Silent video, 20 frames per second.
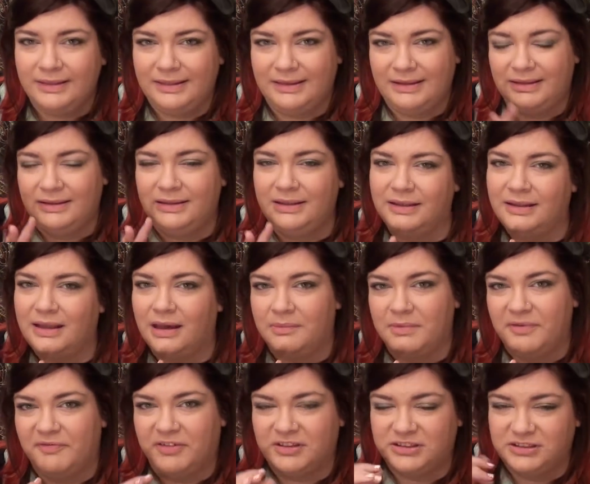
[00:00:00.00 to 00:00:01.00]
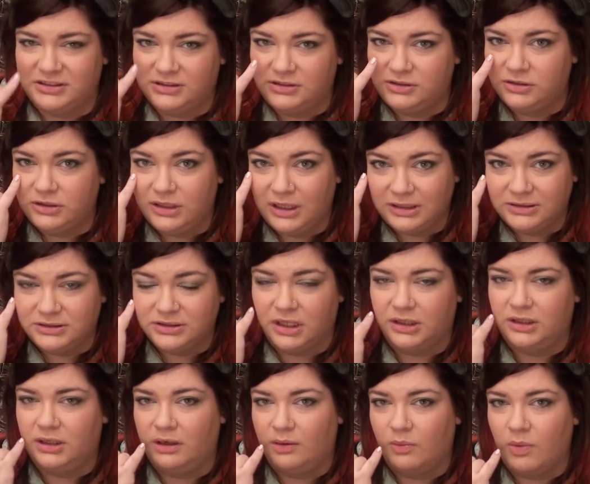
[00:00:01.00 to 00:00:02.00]
tende a darmi fastidio nella zona
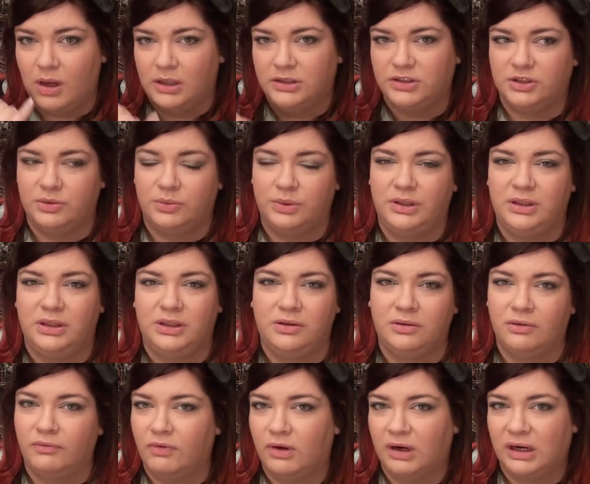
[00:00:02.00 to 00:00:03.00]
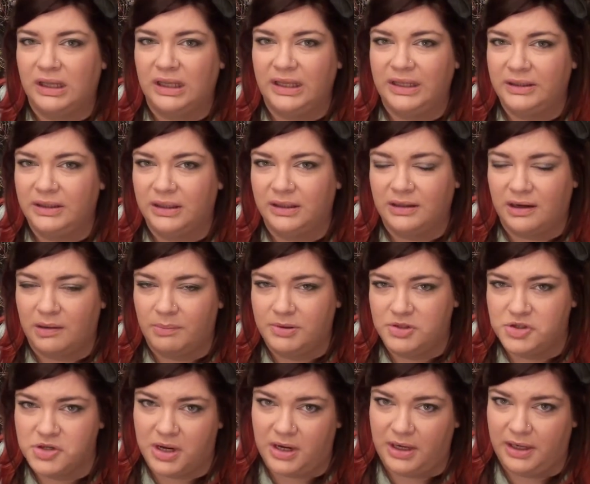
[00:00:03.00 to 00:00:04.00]
delle guance, quindi non vorrei andare a
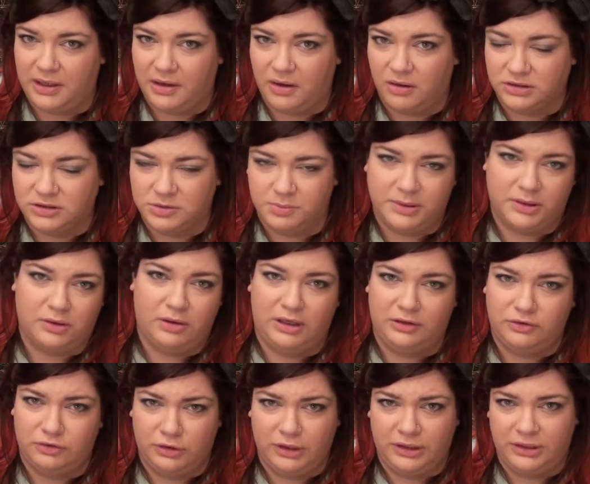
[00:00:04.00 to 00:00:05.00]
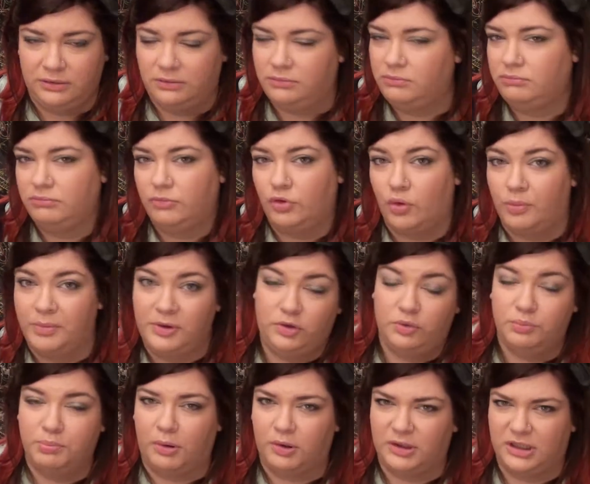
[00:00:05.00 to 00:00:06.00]
peggiorare le cose, perché ho letto dei commenti
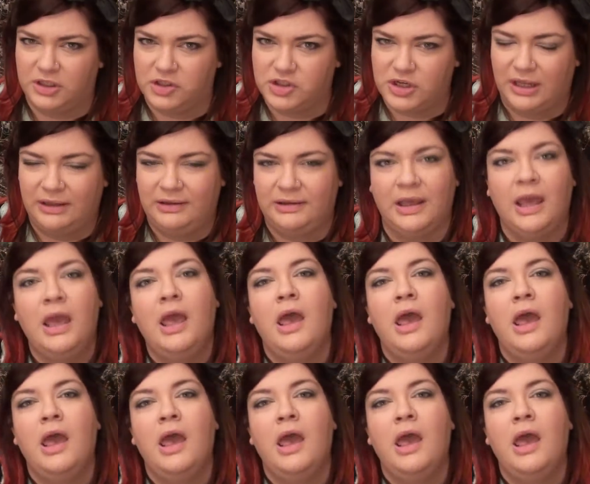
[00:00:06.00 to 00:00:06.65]
un po' ghiaccianti